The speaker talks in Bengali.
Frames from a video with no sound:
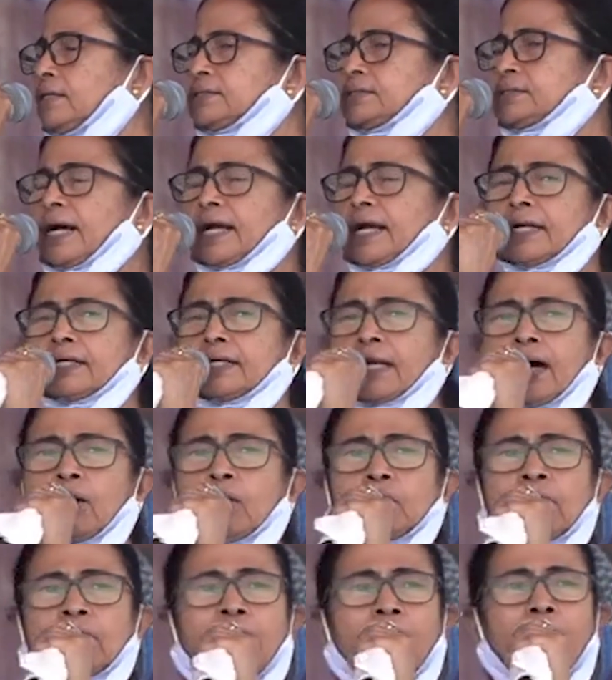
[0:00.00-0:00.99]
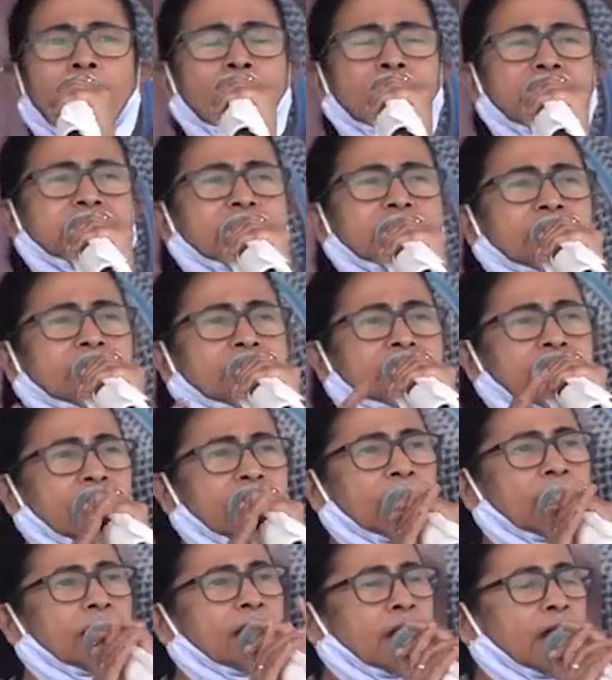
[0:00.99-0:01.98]
যারা না হলে আমি জাগি
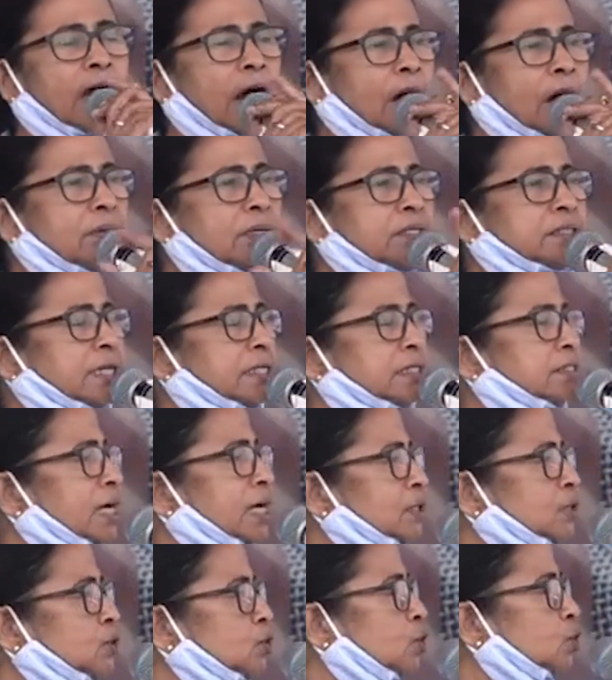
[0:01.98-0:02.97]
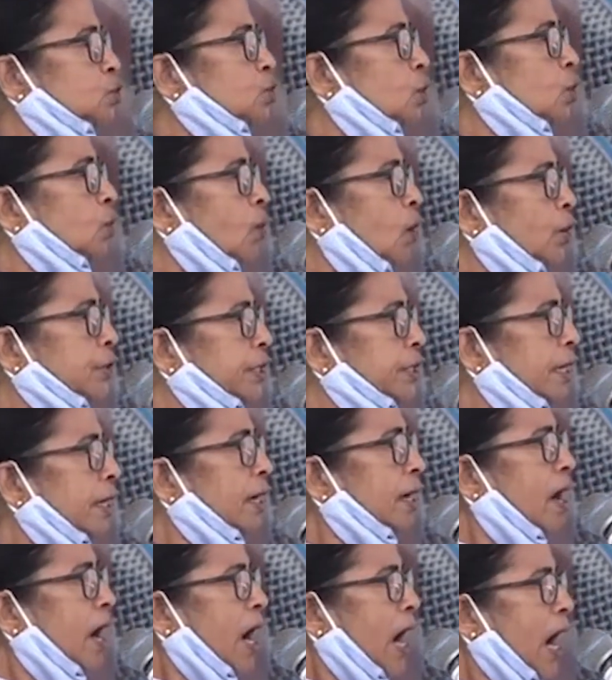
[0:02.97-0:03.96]
না আমি সেই ছাত্র যৌবনকে
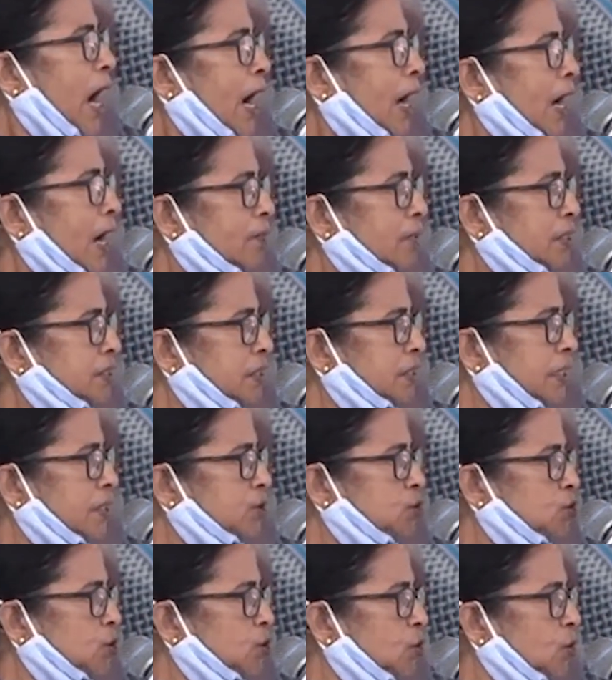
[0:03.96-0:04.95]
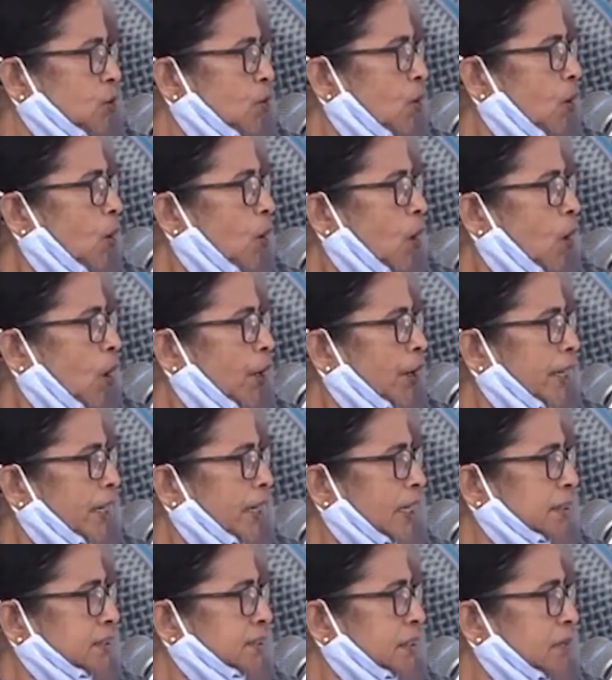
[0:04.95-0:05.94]
আগামী দিনের জন্য
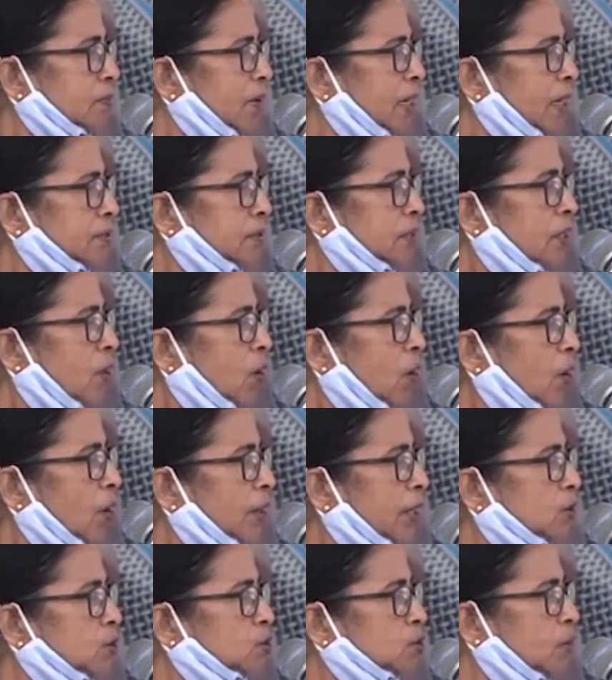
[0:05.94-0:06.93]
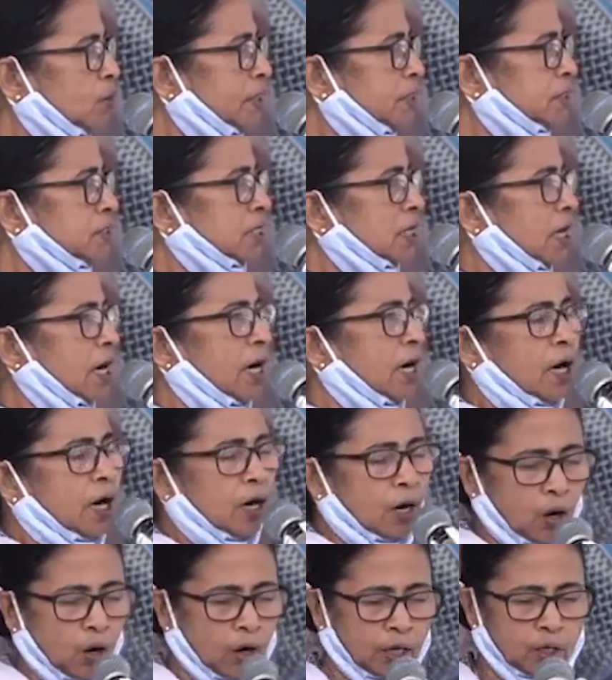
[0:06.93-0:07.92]
অনেক আশীর্বাদ অনেক শুভেচ্ছা
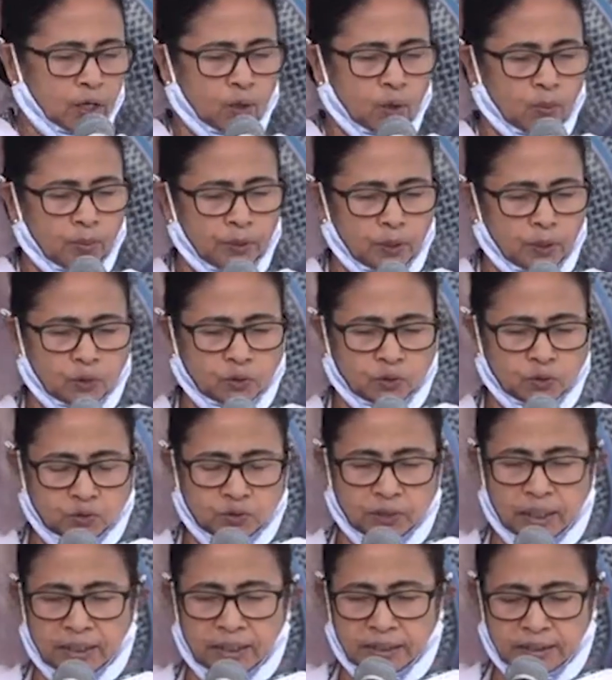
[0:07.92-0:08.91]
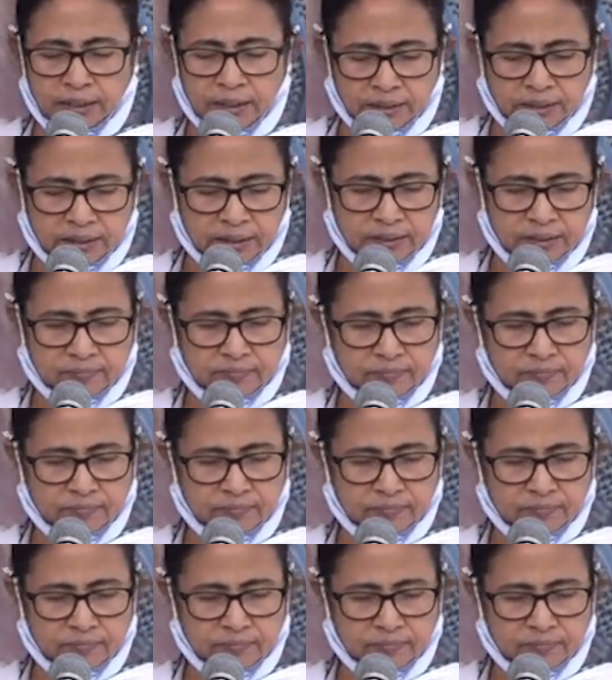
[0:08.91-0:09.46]
অনেক অভিনন্দন জানিয়ে যাচ্ছি